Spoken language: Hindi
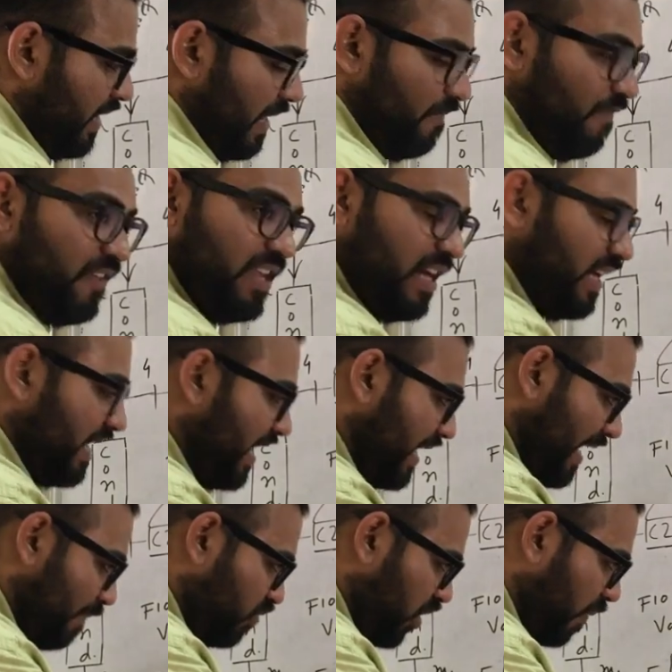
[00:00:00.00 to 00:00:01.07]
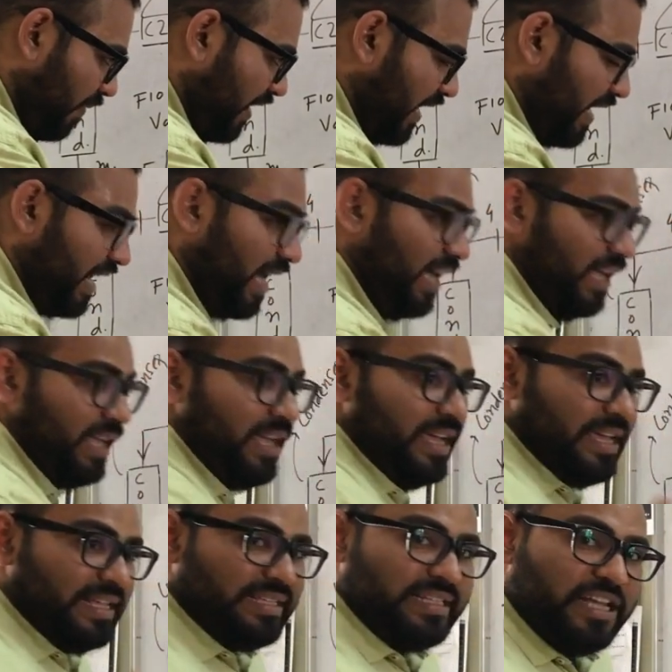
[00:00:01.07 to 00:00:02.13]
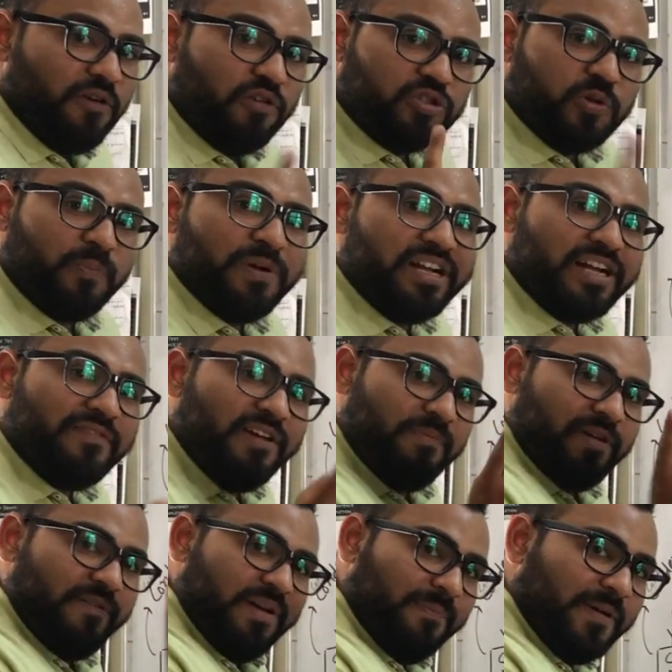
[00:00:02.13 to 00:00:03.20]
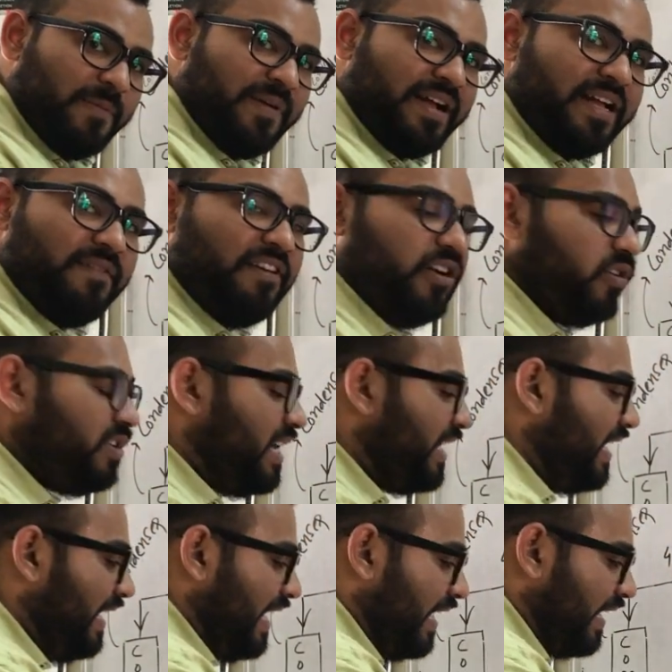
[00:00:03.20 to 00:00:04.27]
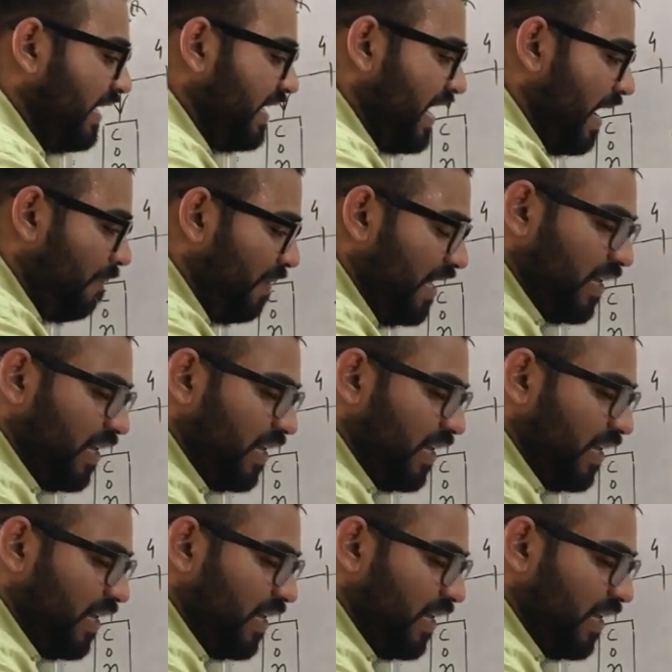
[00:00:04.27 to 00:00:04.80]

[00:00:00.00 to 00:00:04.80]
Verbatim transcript: रेफ्रिजरेंट हीट एब्सॉर्ब करेगा इसलिए वो सुपर हीटेड वेपर वेपर में कन्वर्ट हो जाएगी लेकिन यहाँ पे